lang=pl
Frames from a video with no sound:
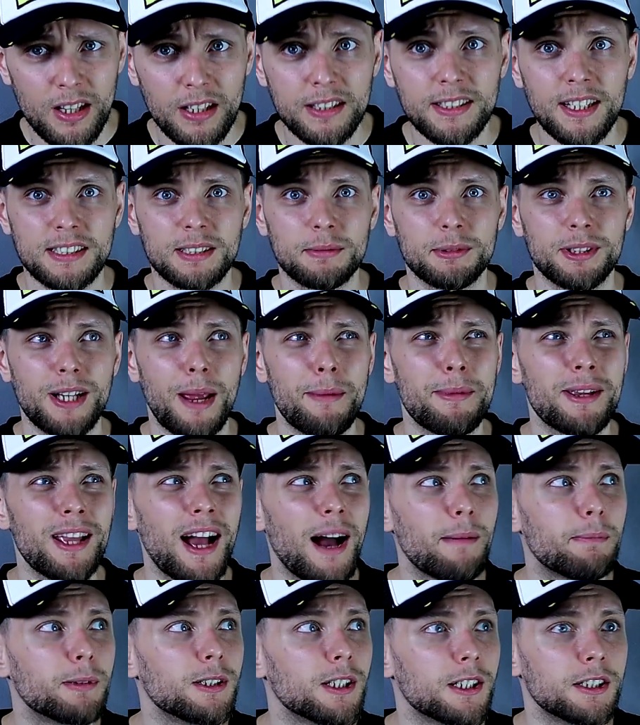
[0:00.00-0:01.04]
I tak sobie myślałem,
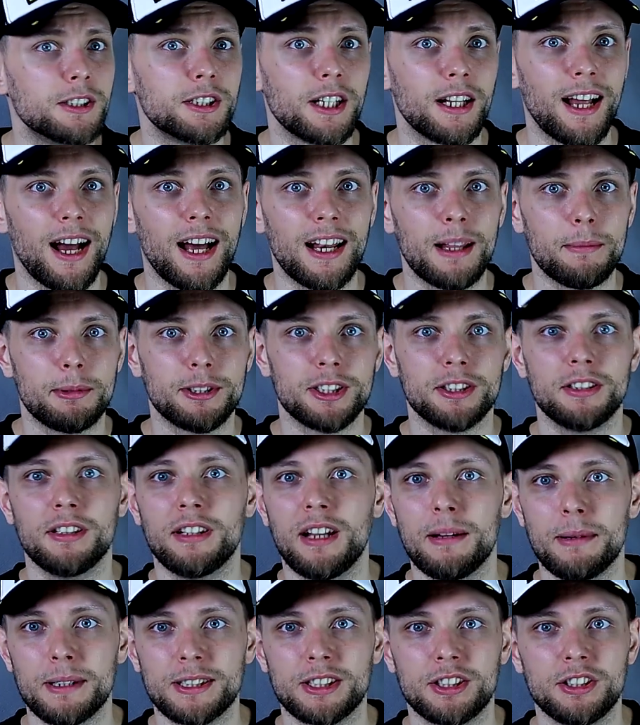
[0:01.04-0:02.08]
ja pierdzielę, ale będzie
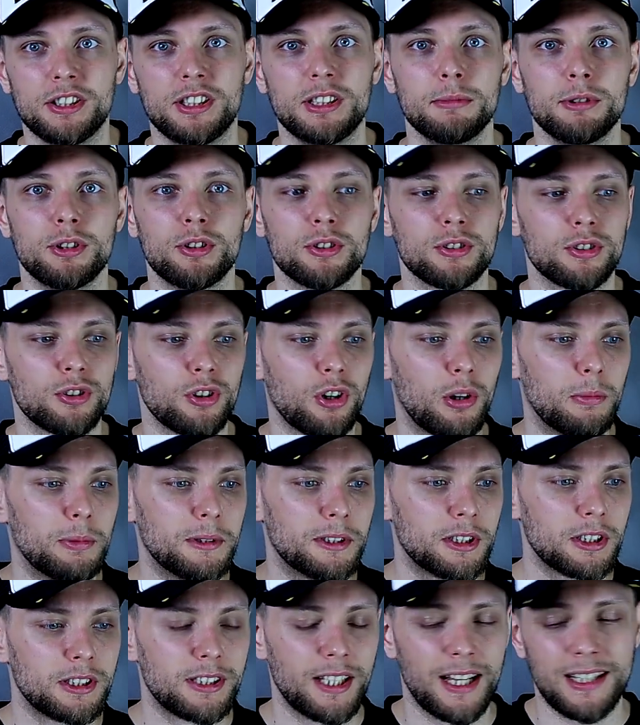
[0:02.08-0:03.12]
dylemat, czy Jimmy to
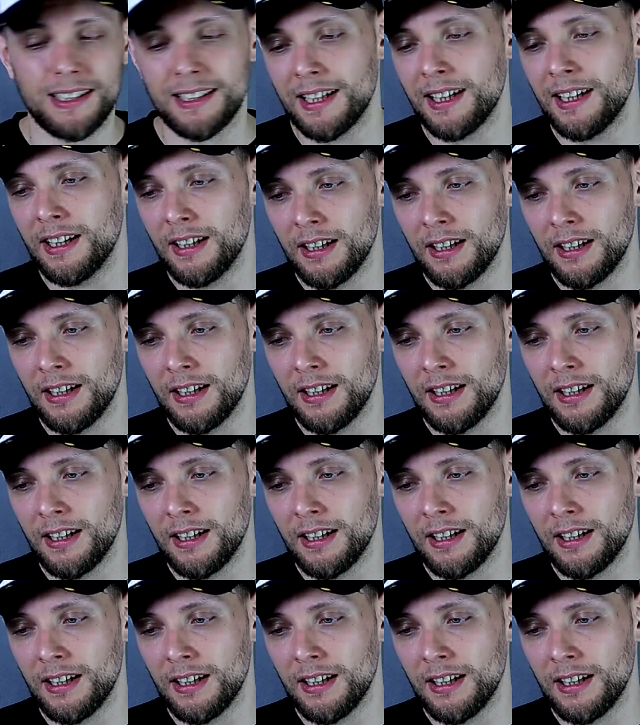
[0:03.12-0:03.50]
zrobi, czy ten.